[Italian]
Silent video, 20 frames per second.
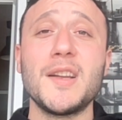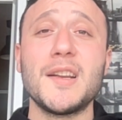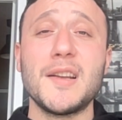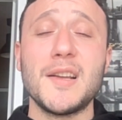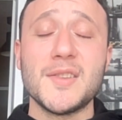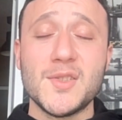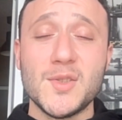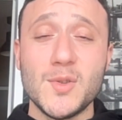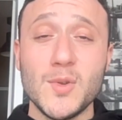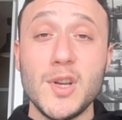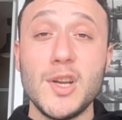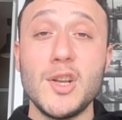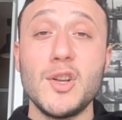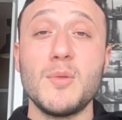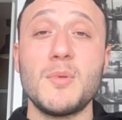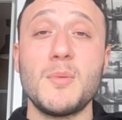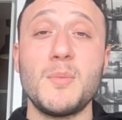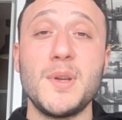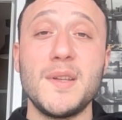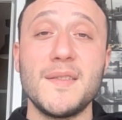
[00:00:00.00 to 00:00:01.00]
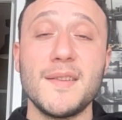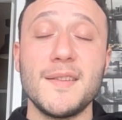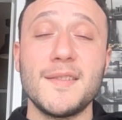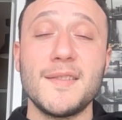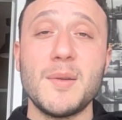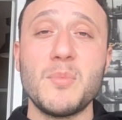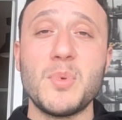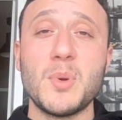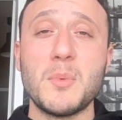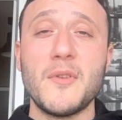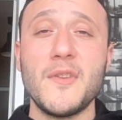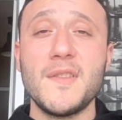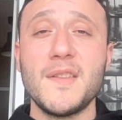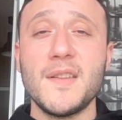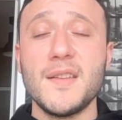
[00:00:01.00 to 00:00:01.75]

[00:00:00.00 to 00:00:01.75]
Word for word: vi ringrazio enormemente del tempo che mi